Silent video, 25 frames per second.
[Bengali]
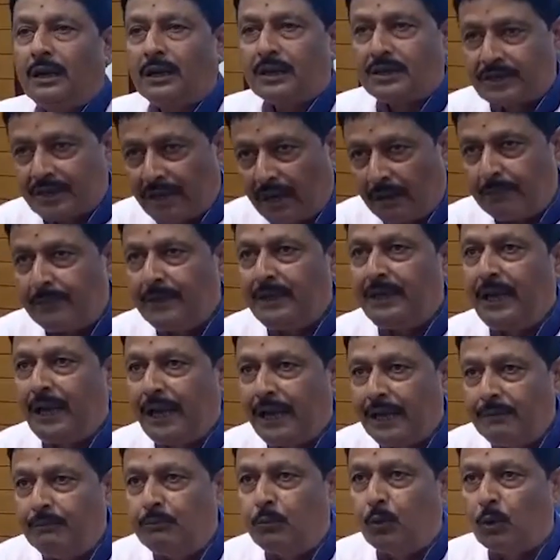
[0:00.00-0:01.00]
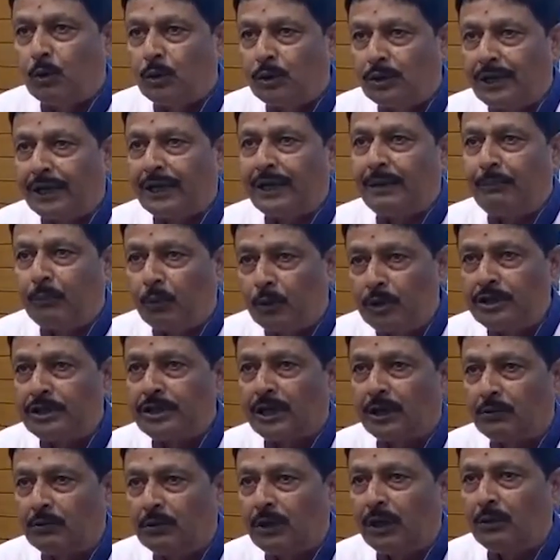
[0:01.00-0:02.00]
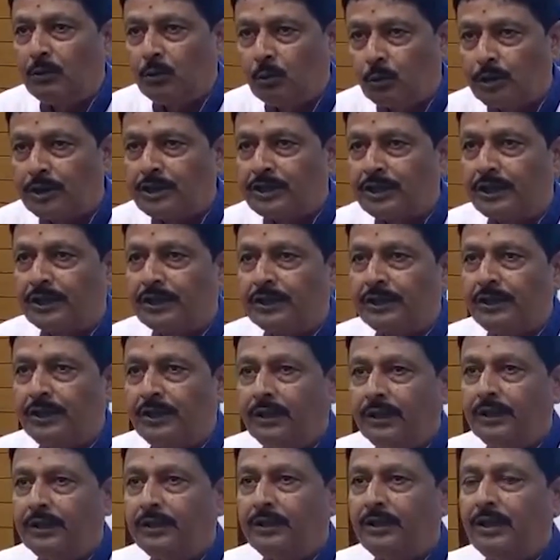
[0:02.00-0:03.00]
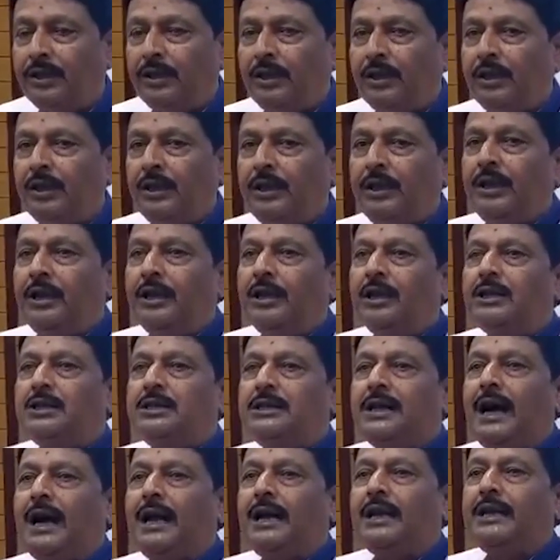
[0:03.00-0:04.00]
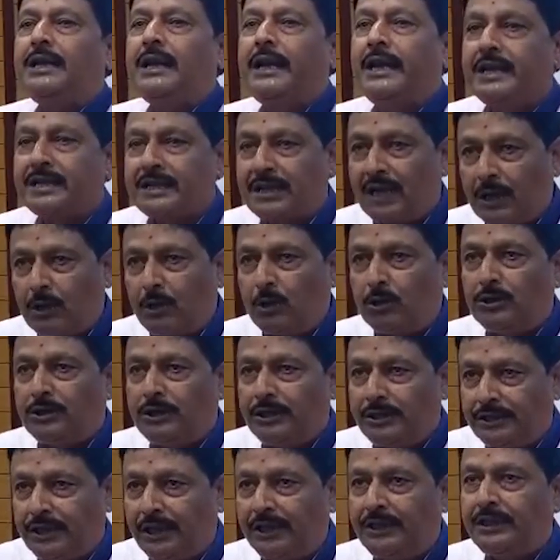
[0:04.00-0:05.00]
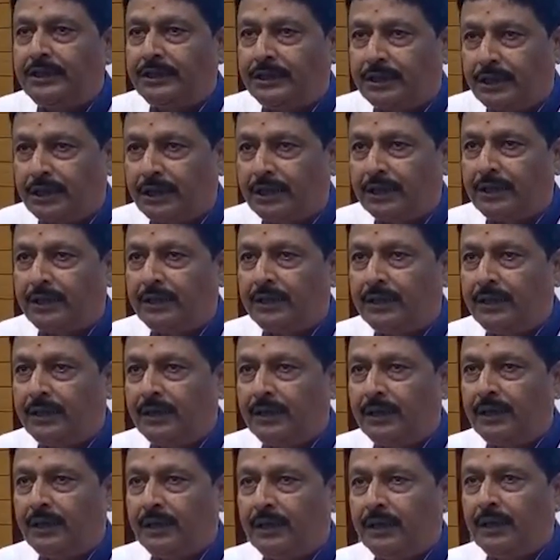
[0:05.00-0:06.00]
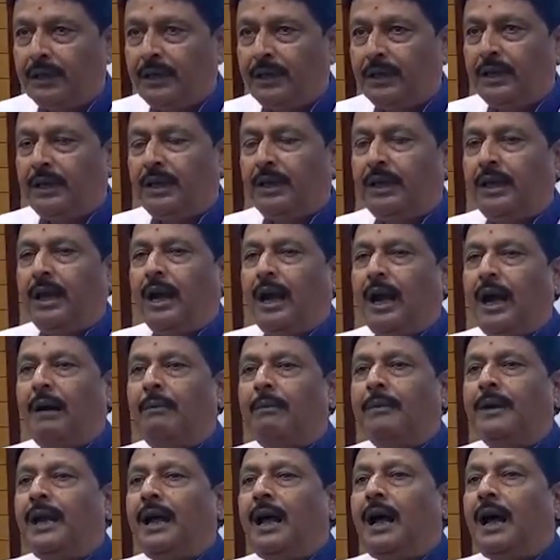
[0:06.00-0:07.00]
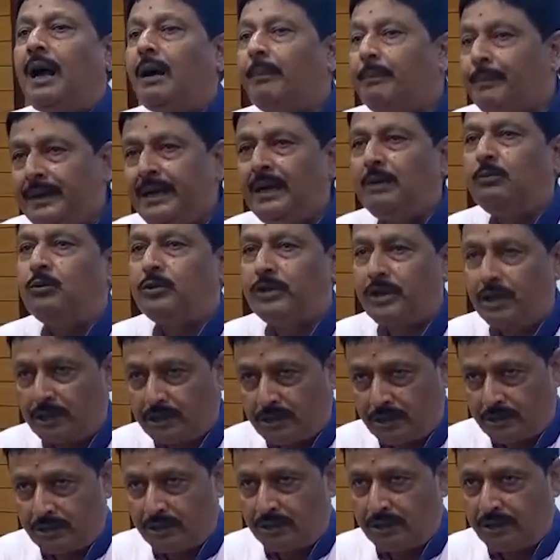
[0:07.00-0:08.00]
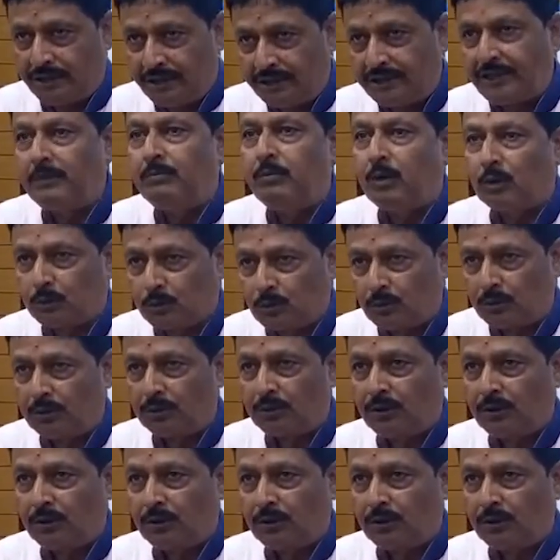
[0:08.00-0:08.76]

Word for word: স্বামী এই বোর্ডটাকে পরিচালনা করেছেন যার খেসারত দিতে দিতে আমরা হাঁপিয়ে উঠেছি রীতিমতন